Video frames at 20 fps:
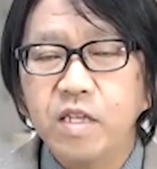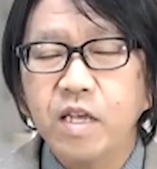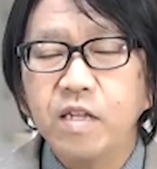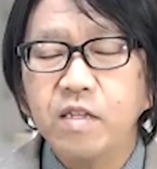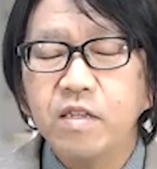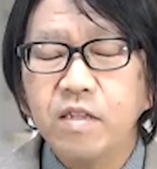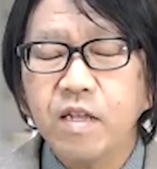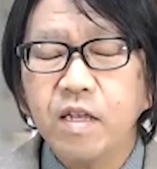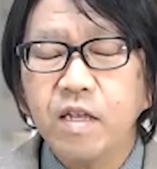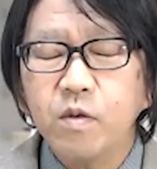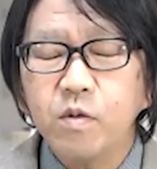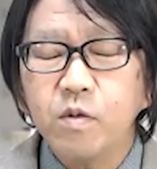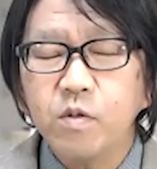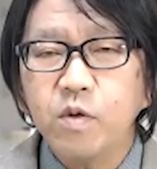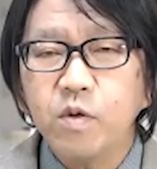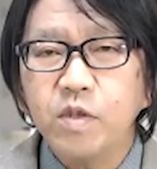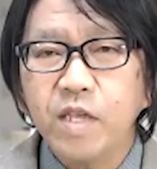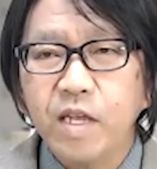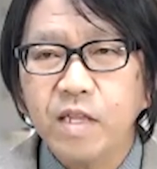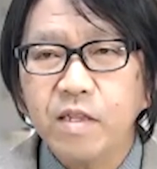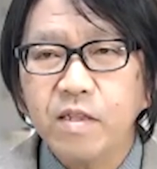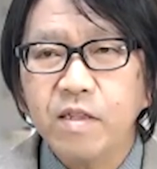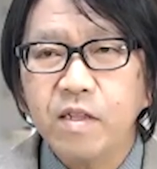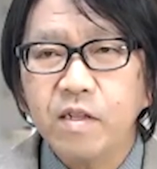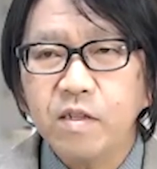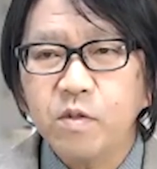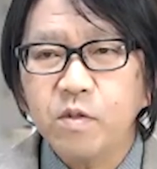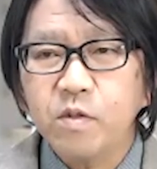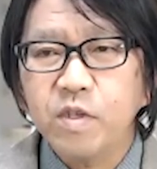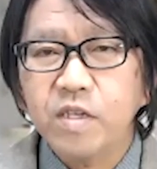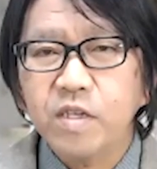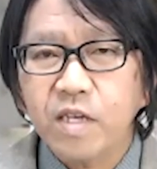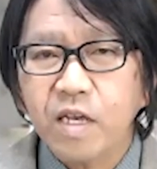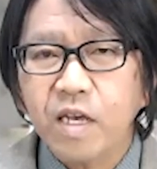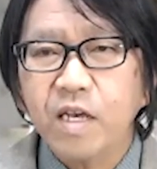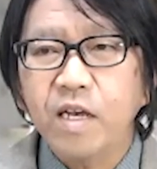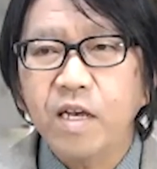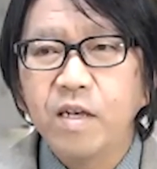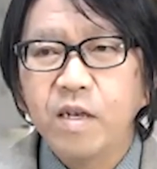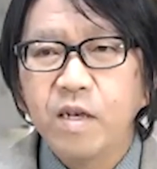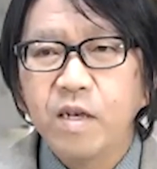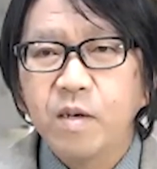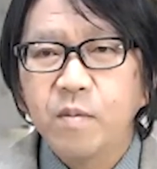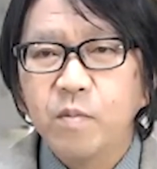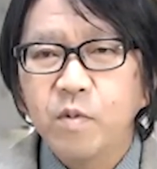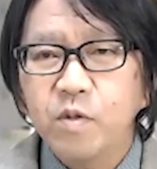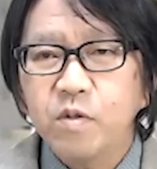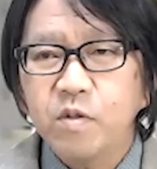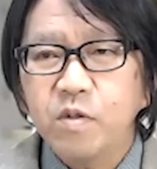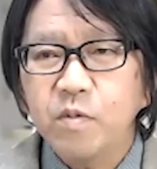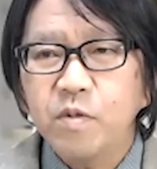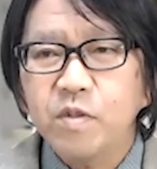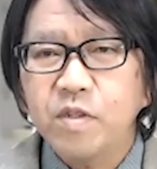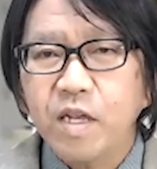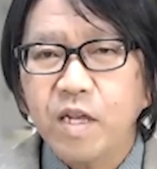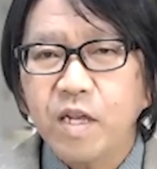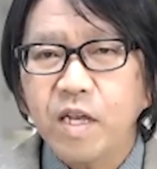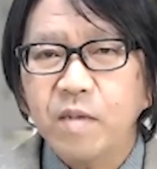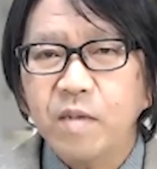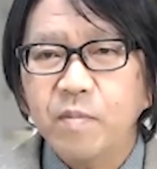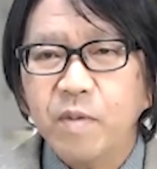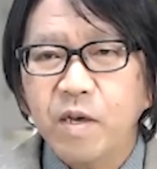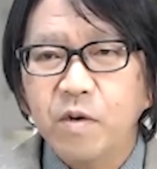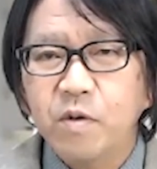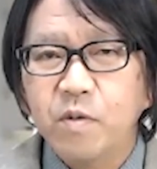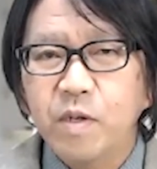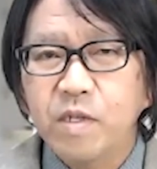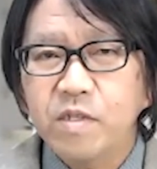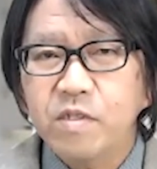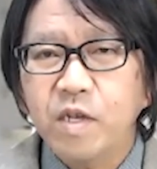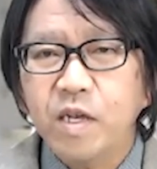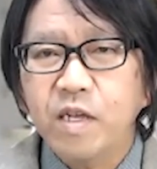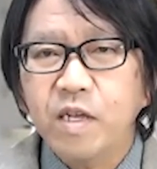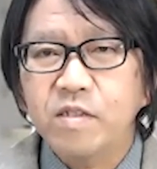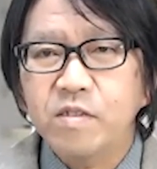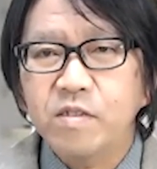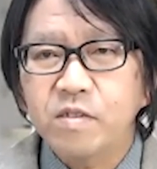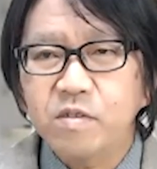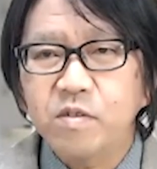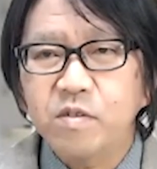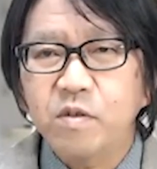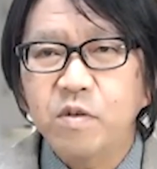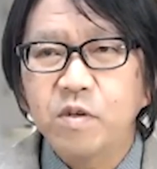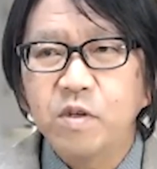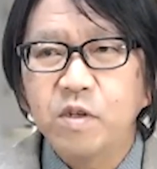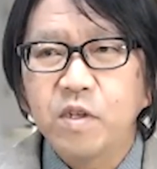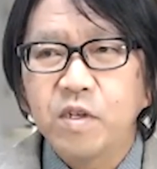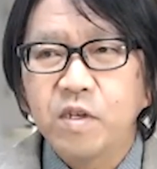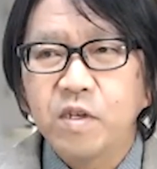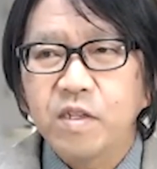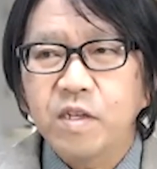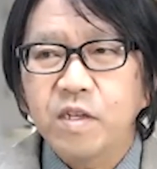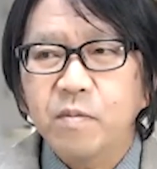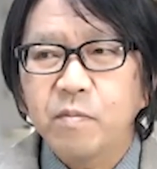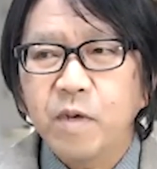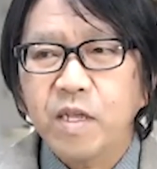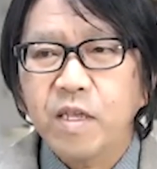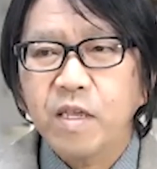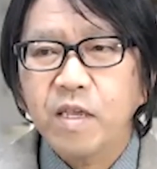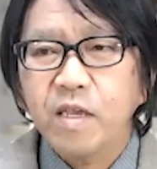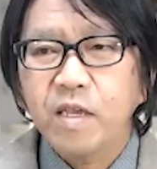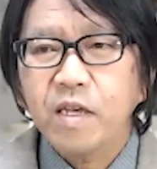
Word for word: やりたいことをやってる時が、最も高いパフォーマンスを発揮すると。だからまあ結